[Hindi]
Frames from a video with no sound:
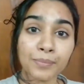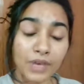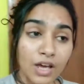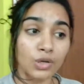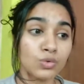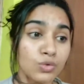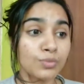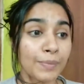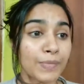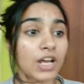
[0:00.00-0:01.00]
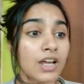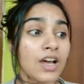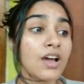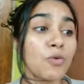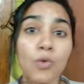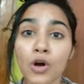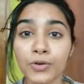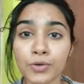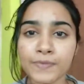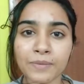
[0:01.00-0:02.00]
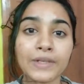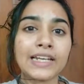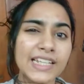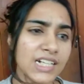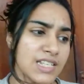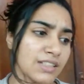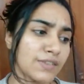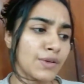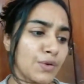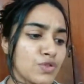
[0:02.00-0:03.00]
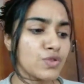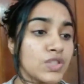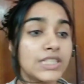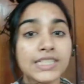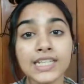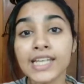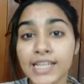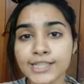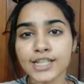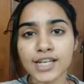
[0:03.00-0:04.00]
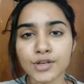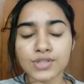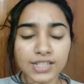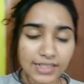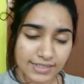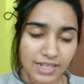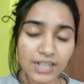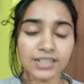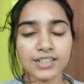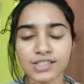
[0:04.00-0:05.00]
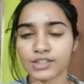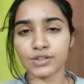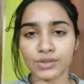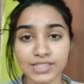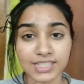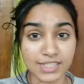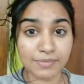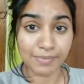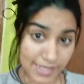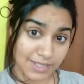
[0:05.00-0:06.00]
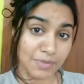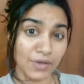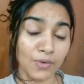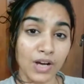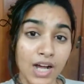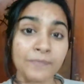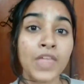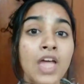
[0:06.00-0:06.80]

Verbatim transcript: अपना रूम अपना वार्ड्रोब सब क्लीन कर सकते हो जो चीज़ें नहीं चाहिए उसे डिस्कार्ड कर सकते हो इससे स्पेस भी होगा